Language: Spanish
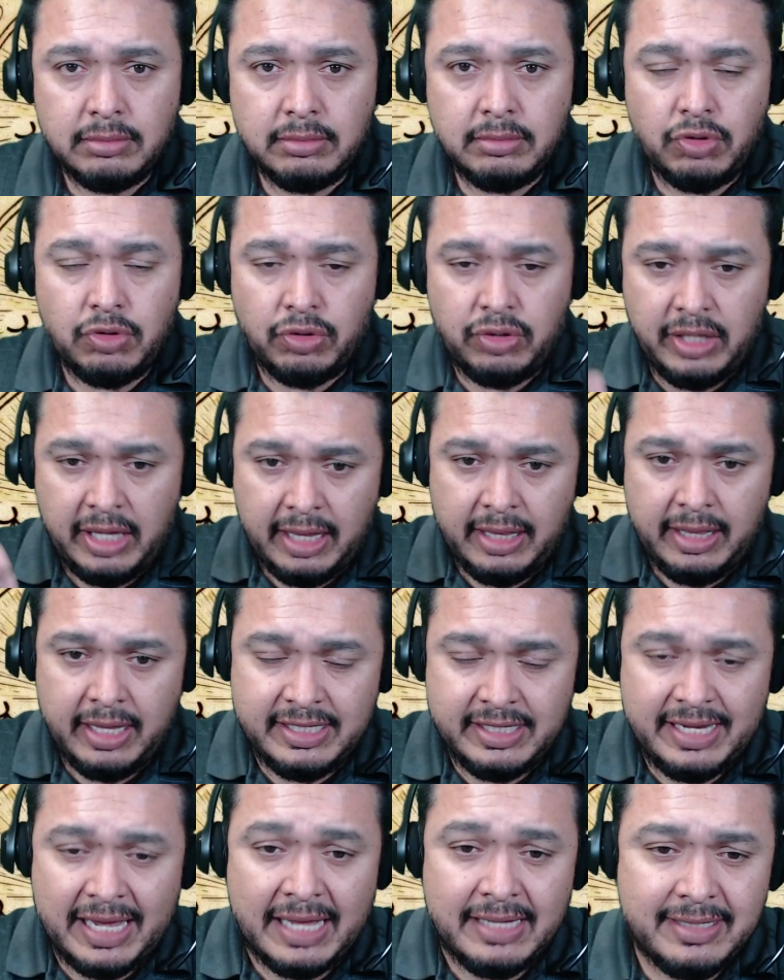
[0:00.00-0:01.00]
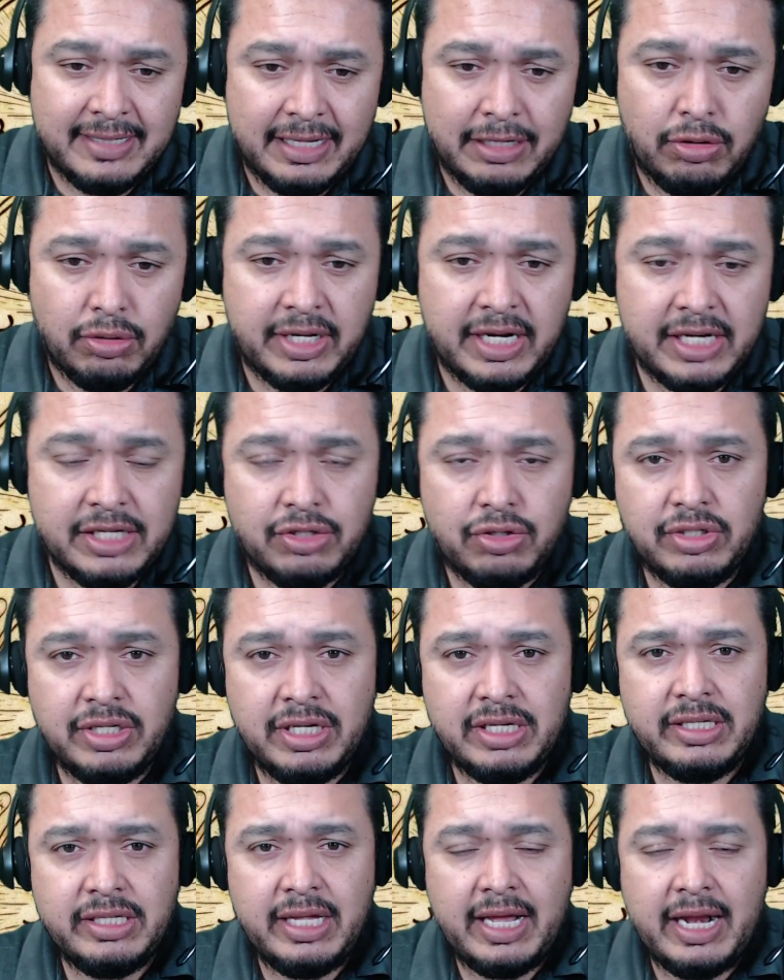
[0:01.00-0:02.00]
donde descansan los restos de
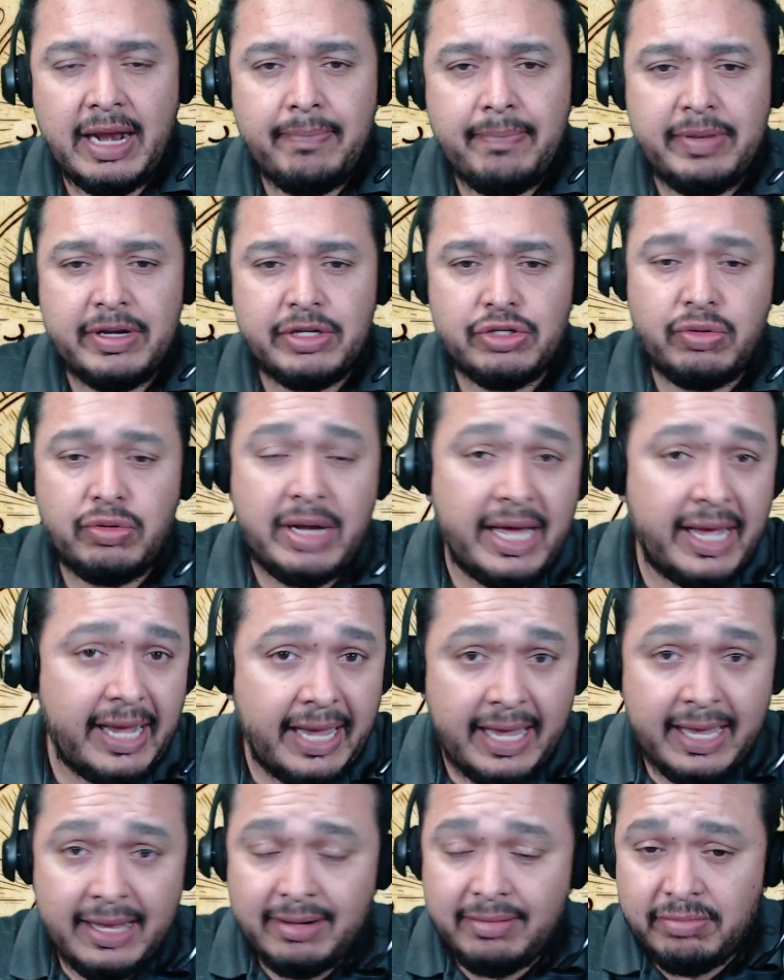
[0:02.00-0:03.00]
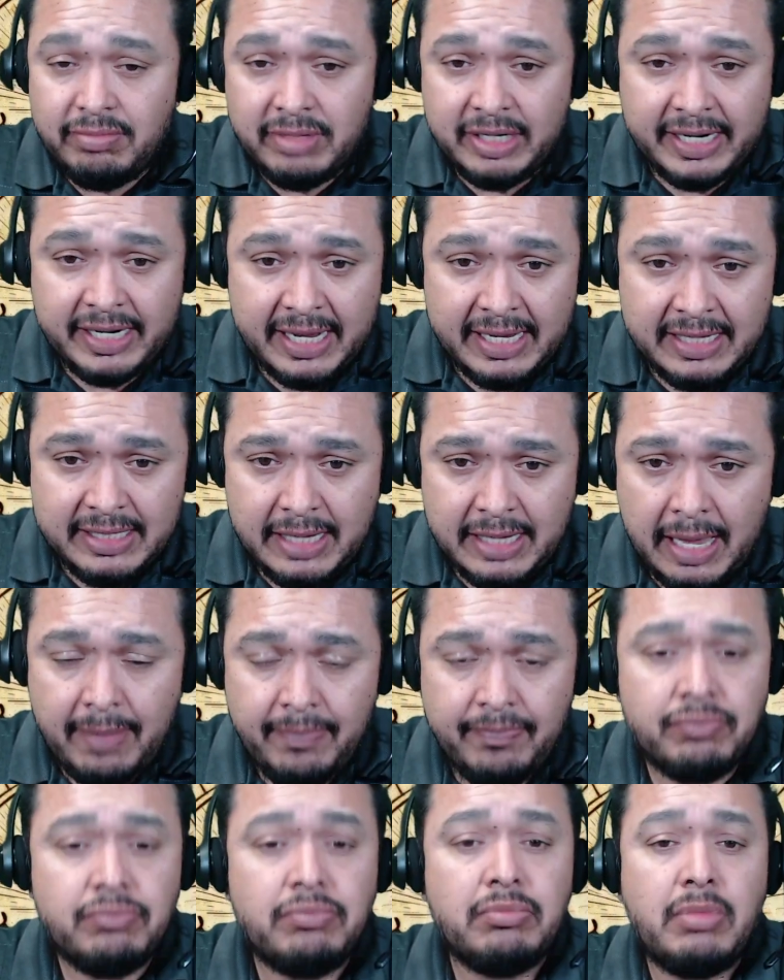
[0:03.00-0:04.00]
este gran personaje, reza
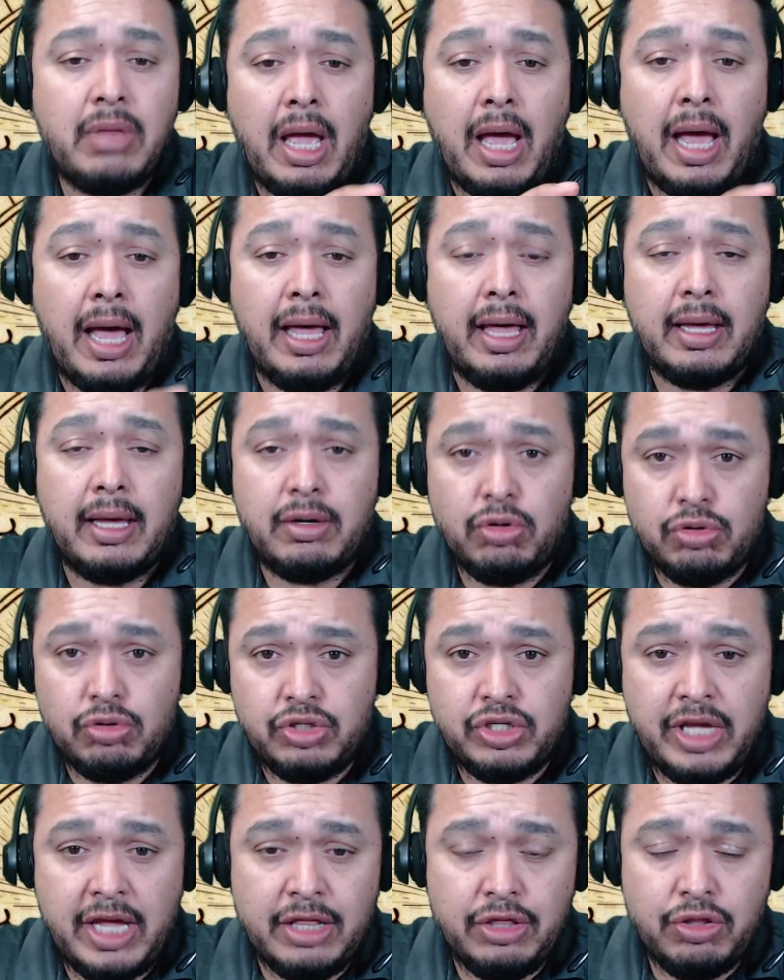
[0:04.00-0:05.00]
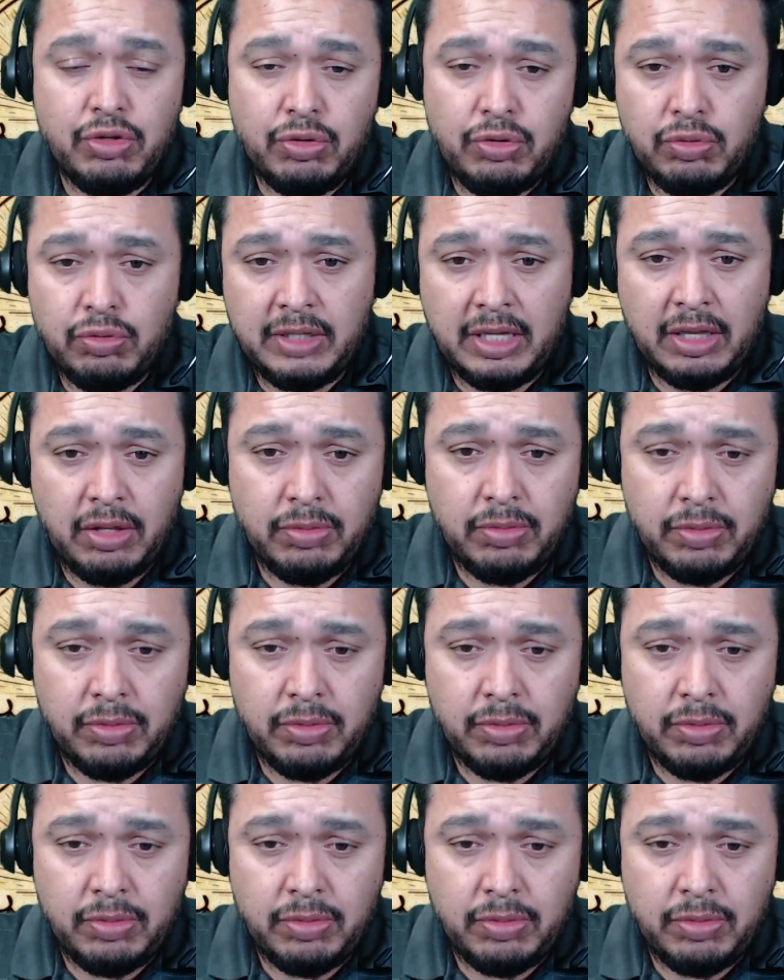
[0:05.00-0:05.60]
a José Antonio Hurtado